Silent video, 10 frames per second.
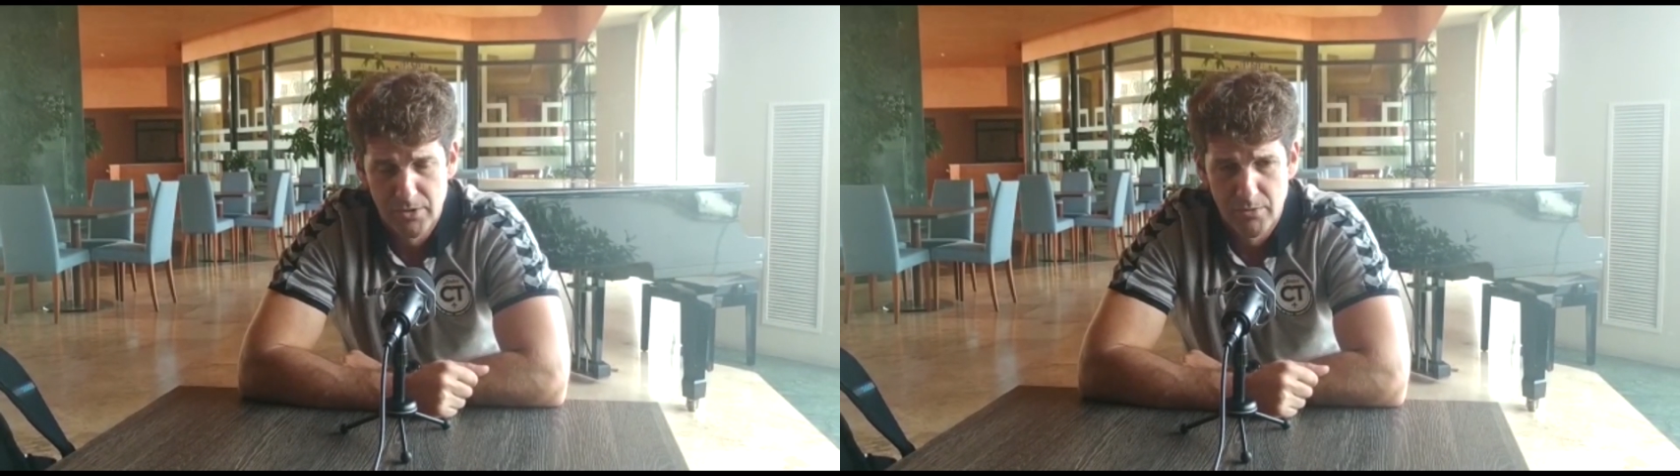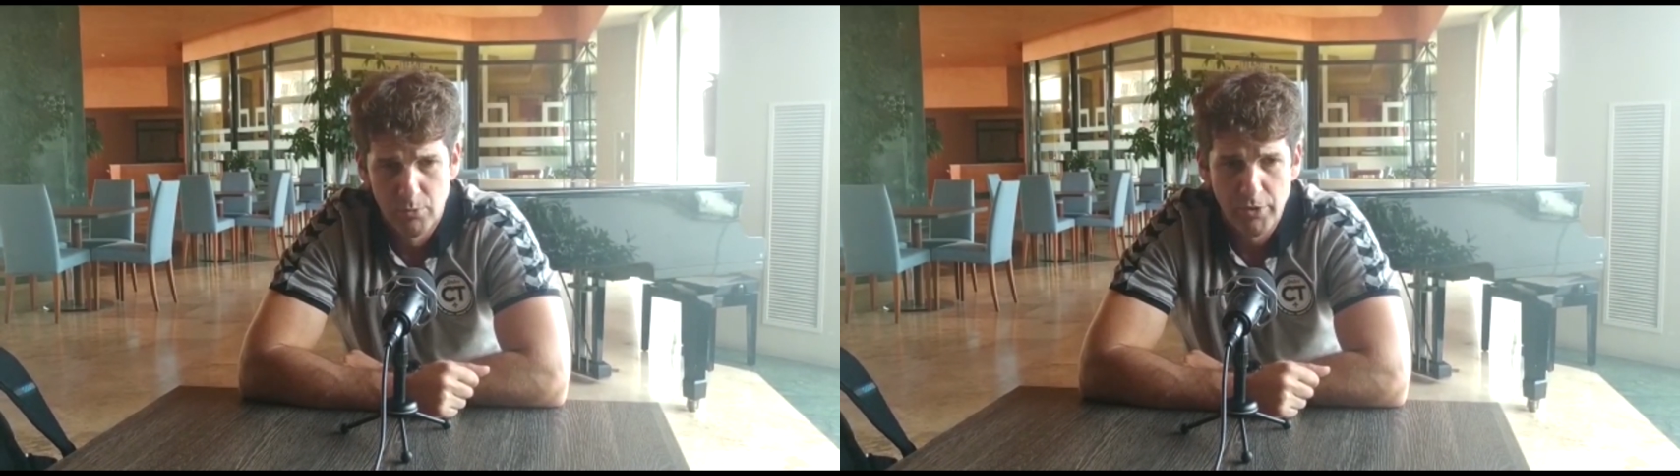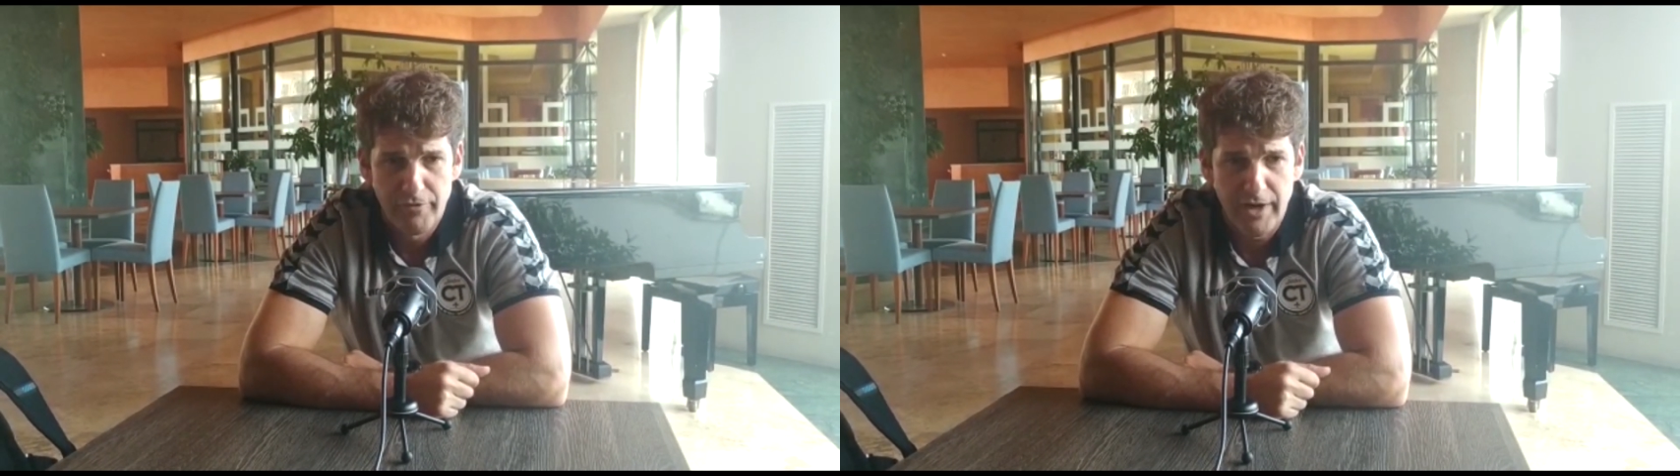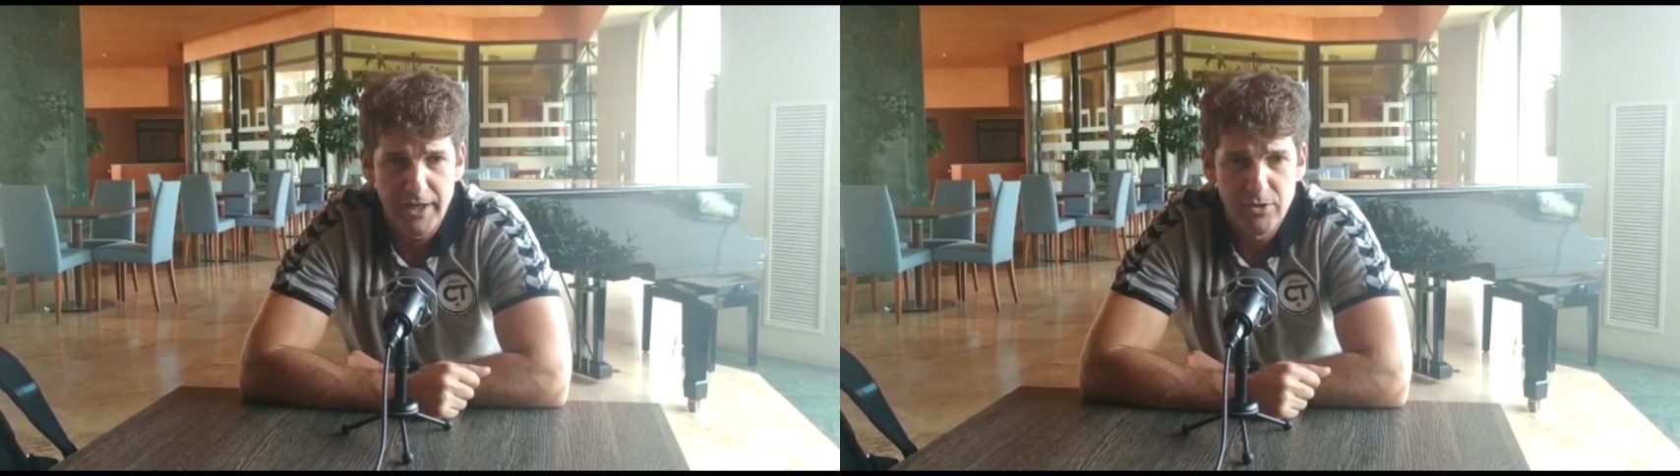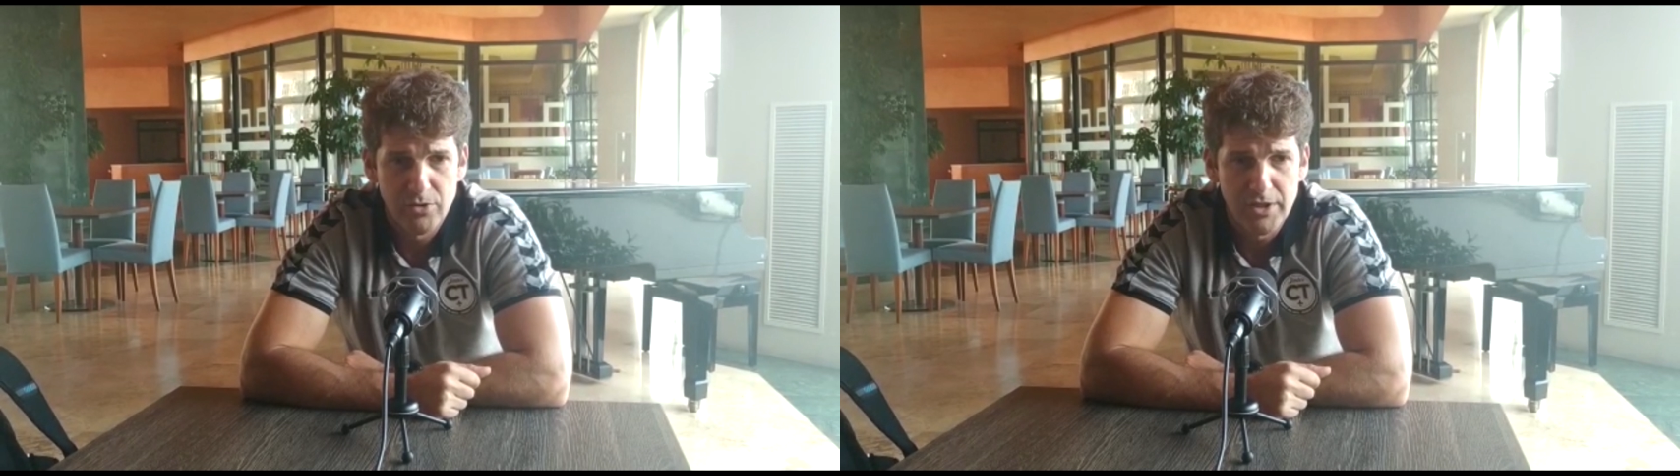muy
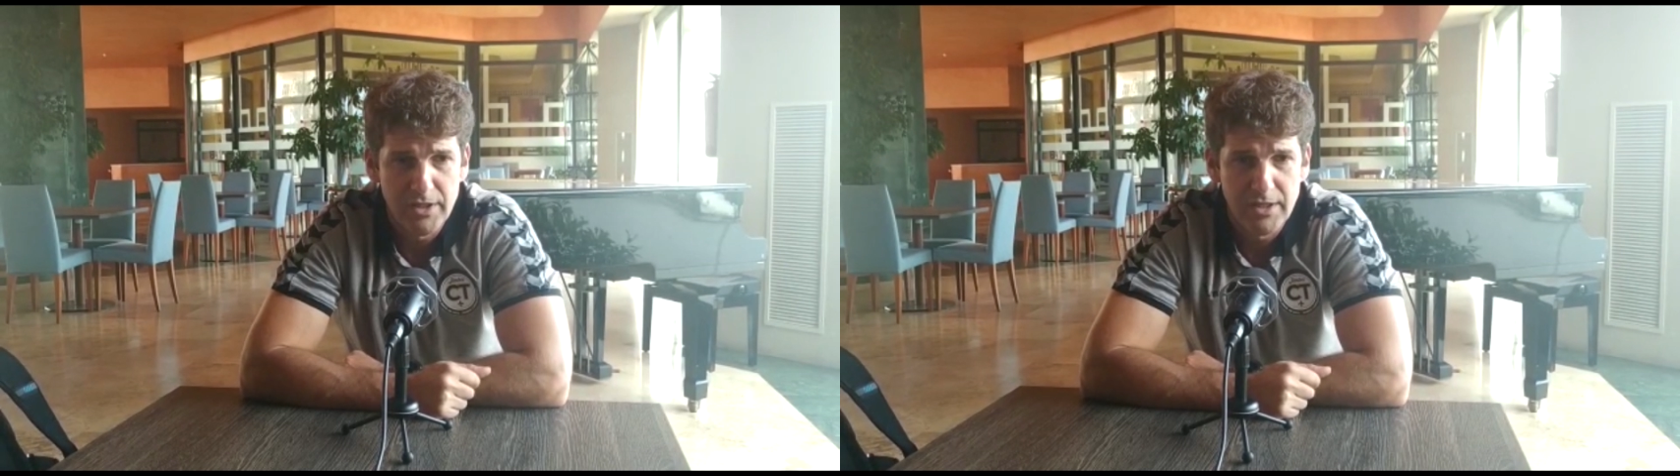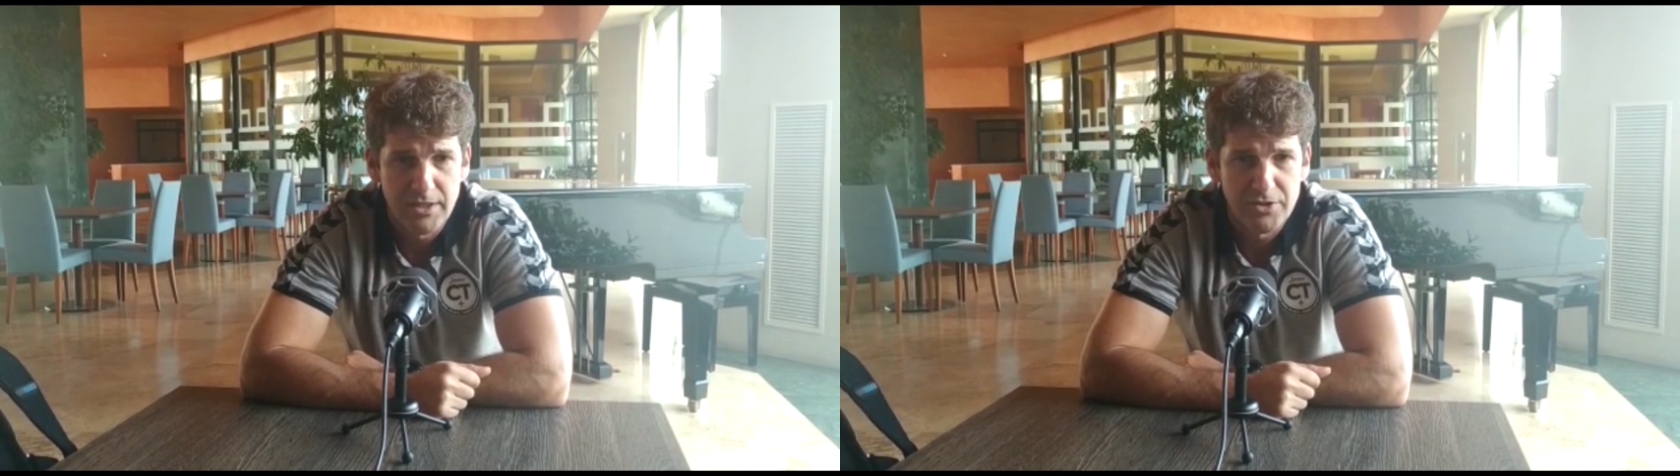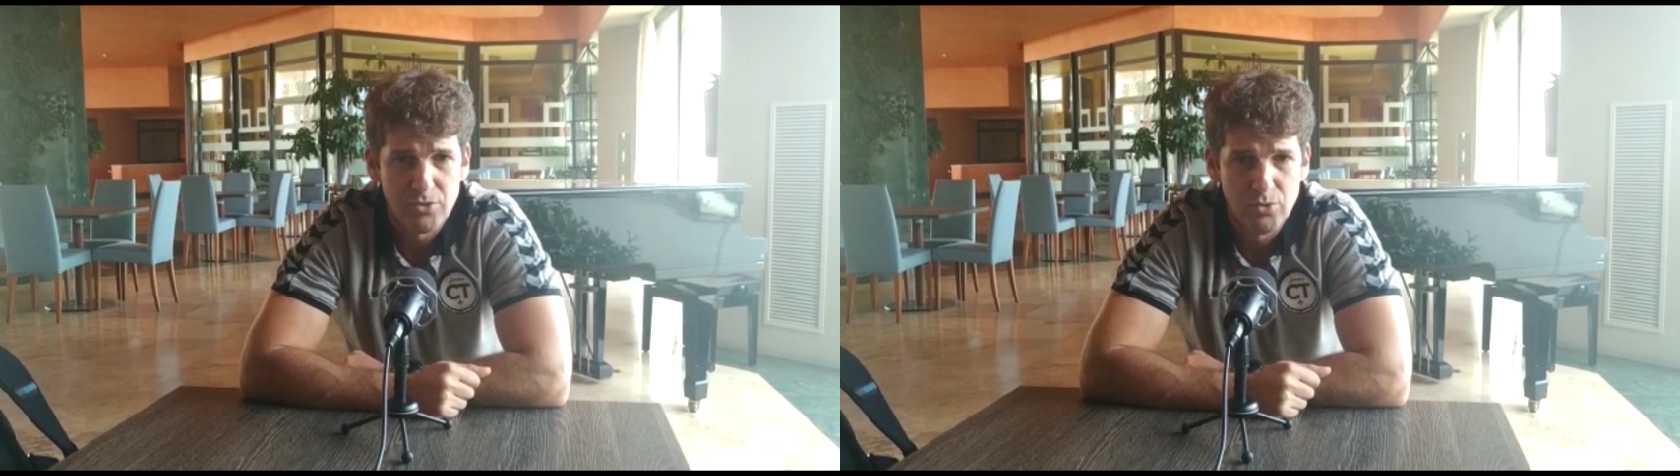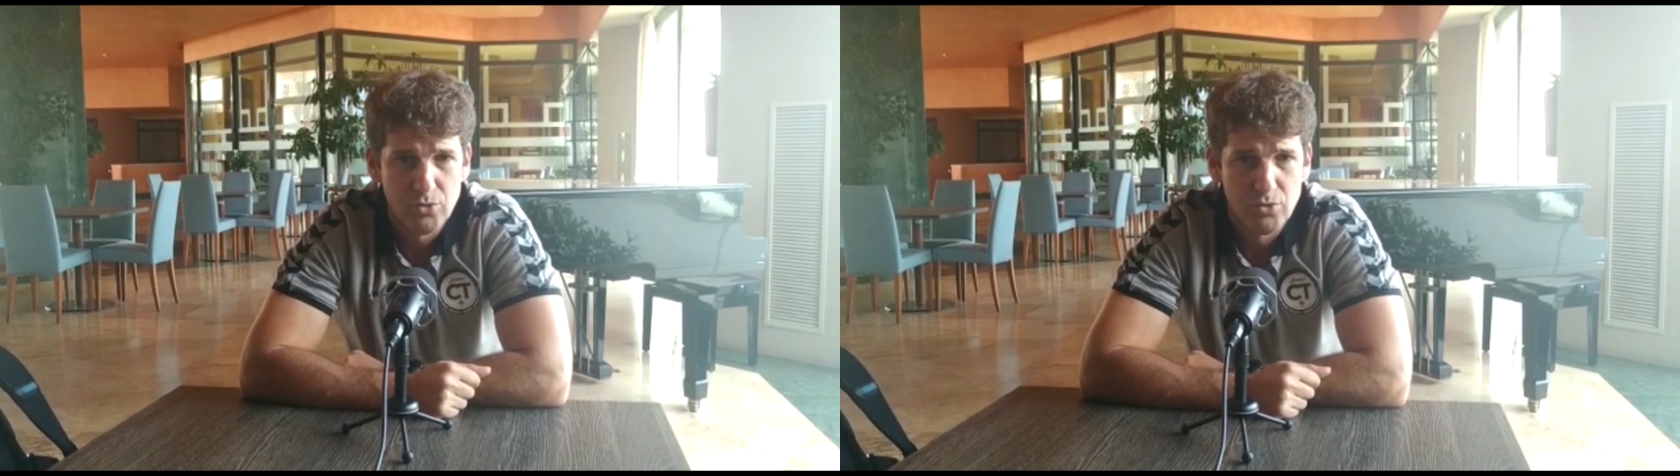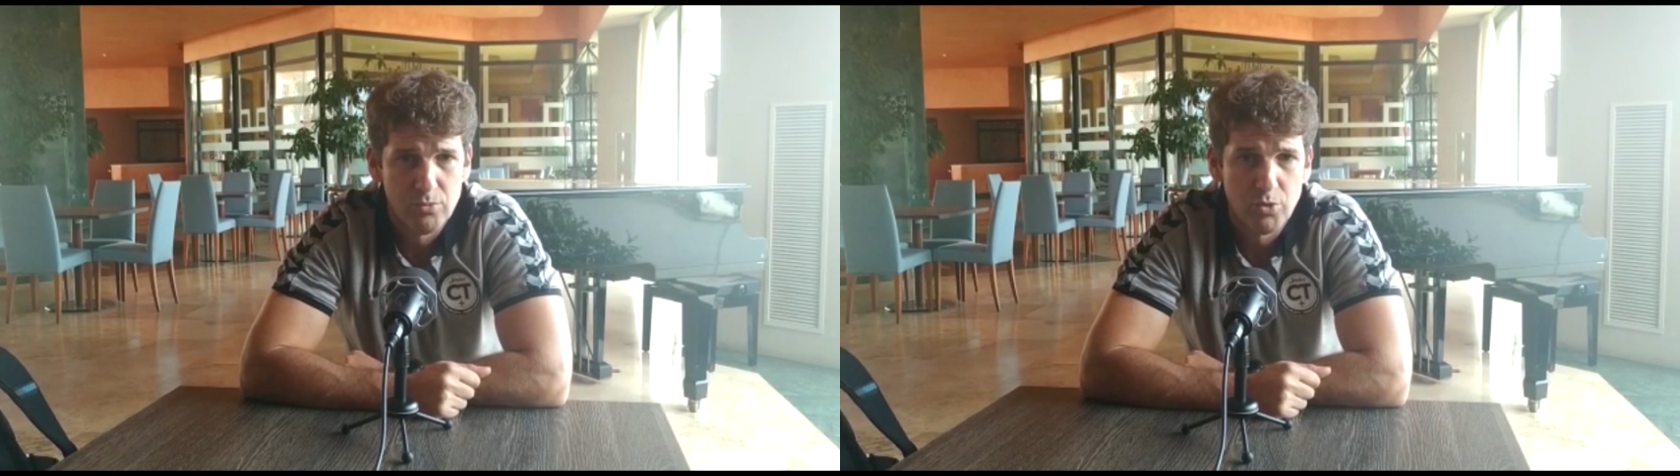válido y la
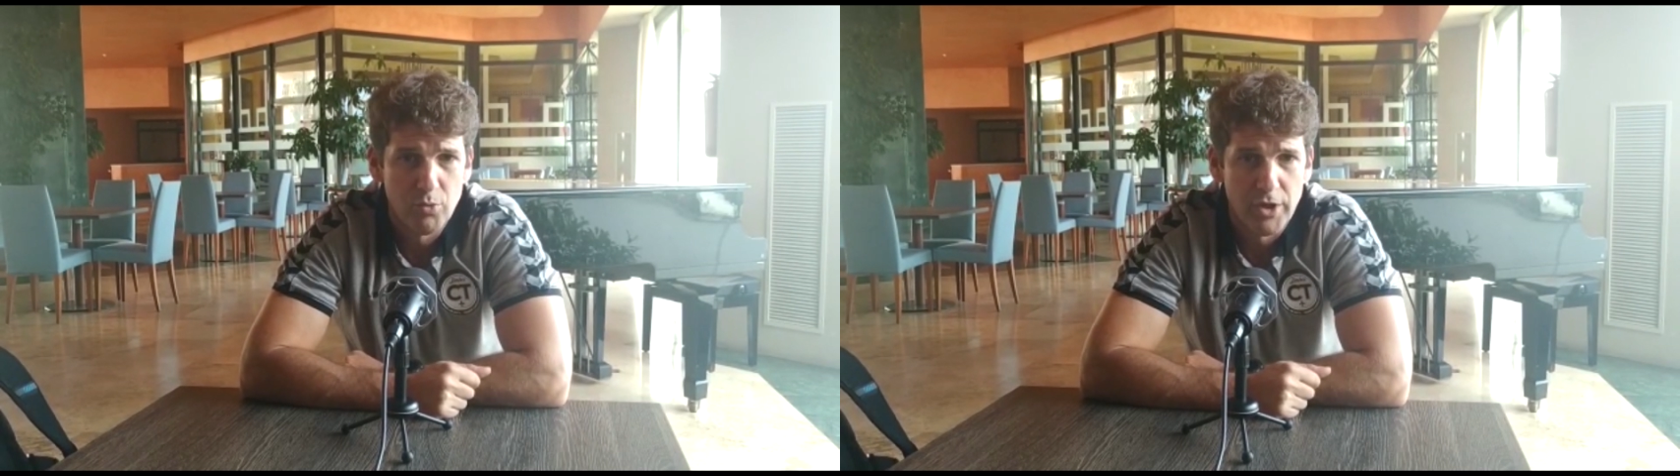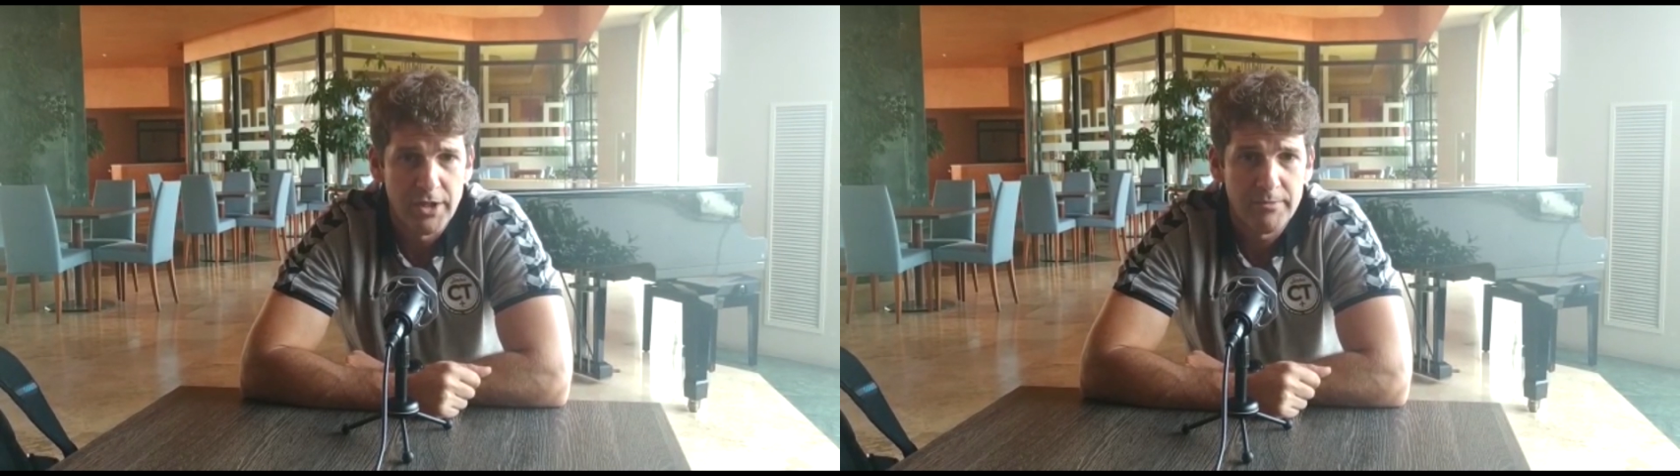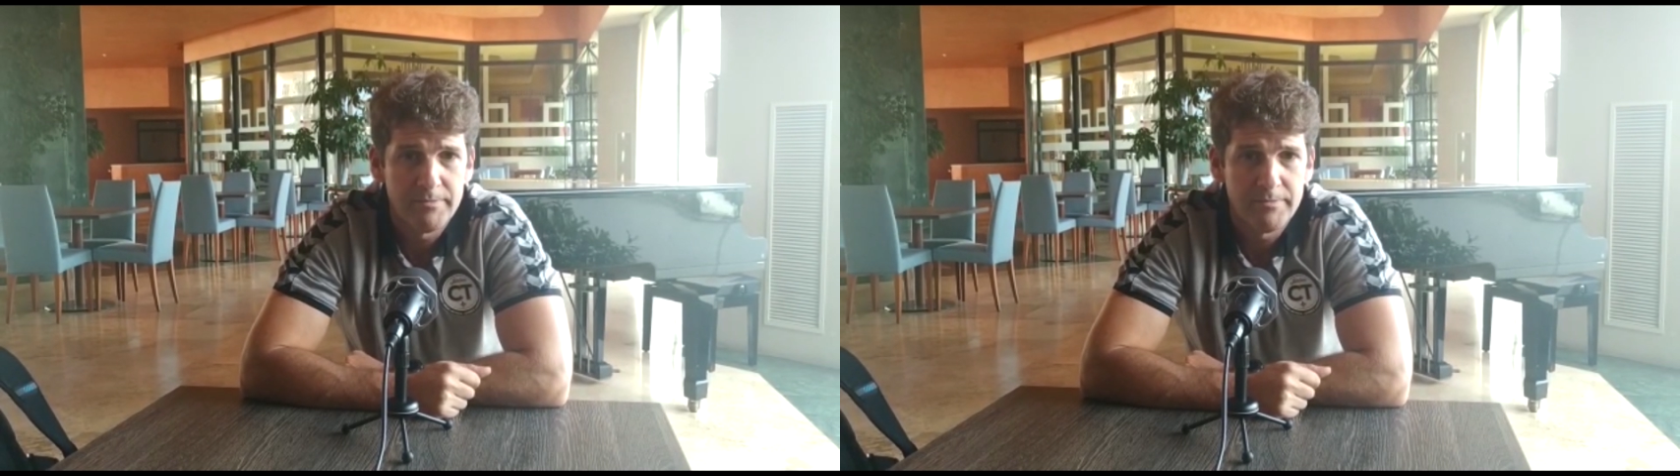actitud muy buena.